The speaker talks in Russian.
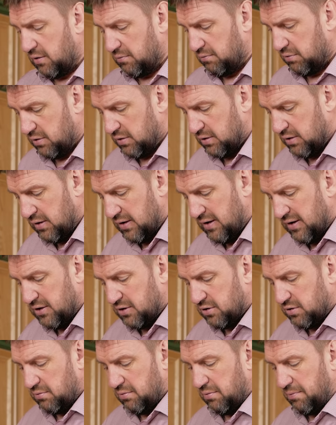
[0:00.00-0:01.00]
рыбы,
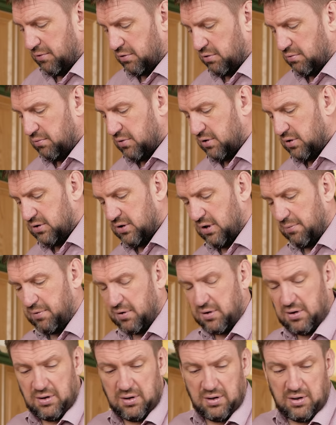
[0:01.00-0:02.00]
чтобы потом эти
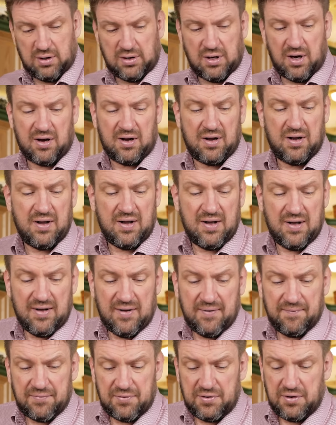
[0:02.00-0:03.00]
запахи никак
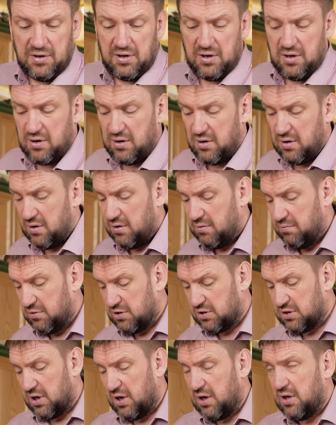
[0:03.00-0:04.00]
не
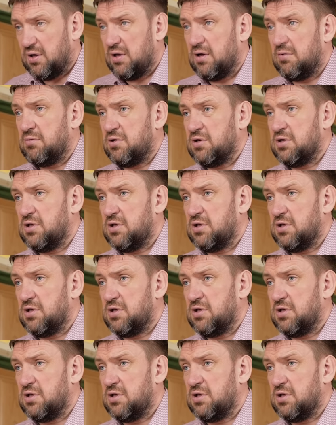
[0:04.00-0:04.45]
мешали нам